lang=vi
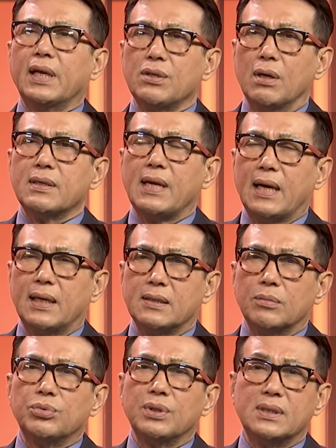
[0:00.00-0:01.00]
thấy rõ ràng là
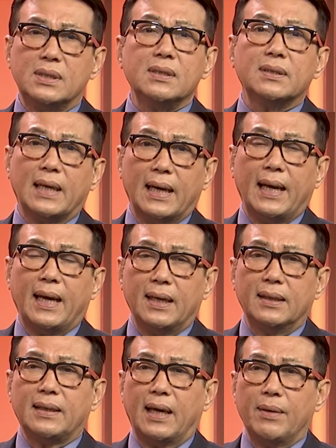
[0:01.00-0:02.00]
trong tuần trước chẳng hạn
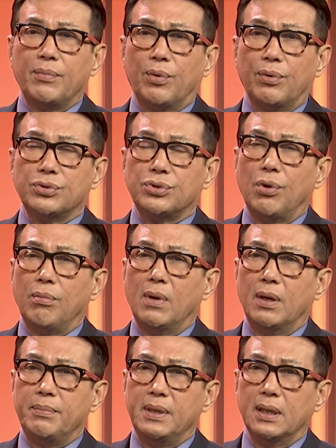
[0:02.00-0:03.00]
ở tại một số
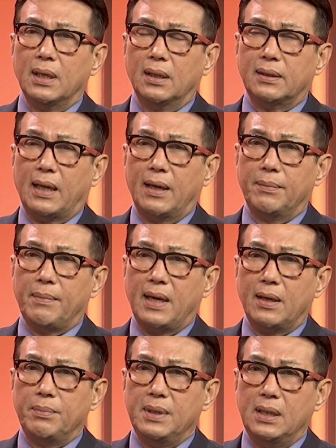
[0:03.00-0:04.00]
bờ biển ở tại
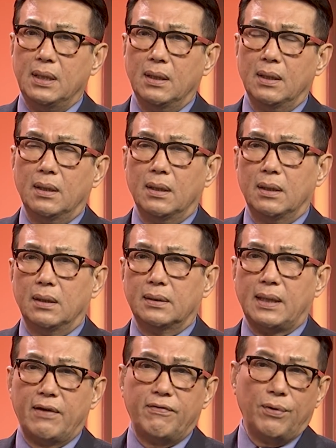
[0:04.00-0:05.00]
Miami ở tại